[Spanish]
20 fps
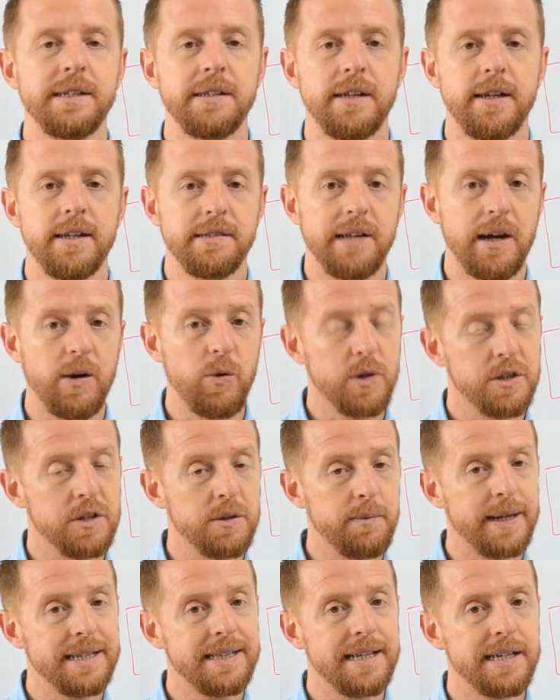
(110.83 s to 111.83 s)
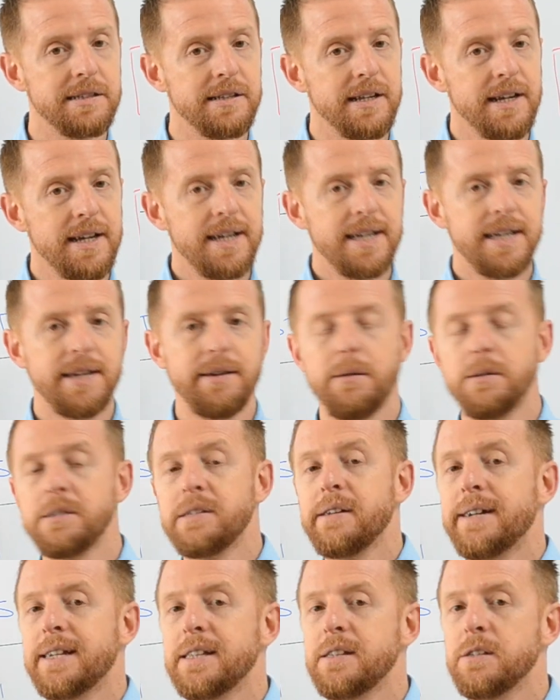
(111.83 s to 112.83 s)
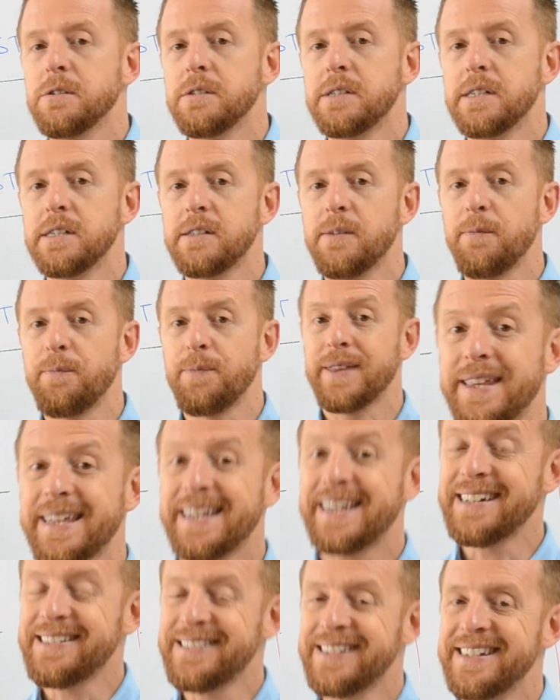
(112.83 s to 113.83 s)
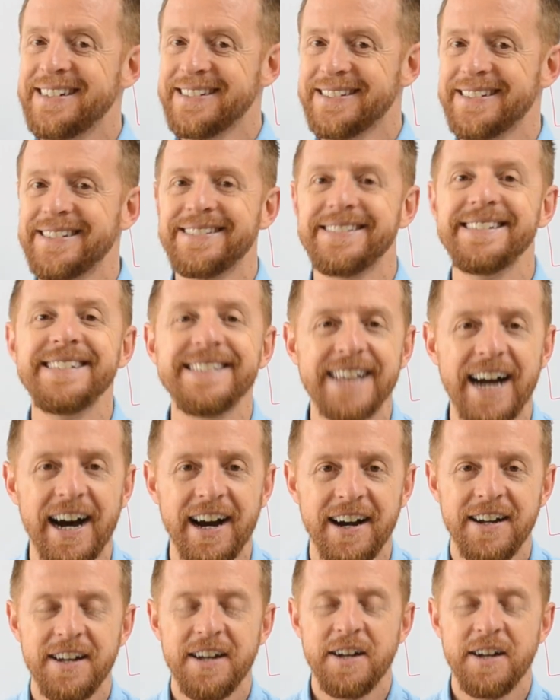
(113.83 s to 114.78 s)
esas cuatro patas y vamos a ver entonces qué se necesita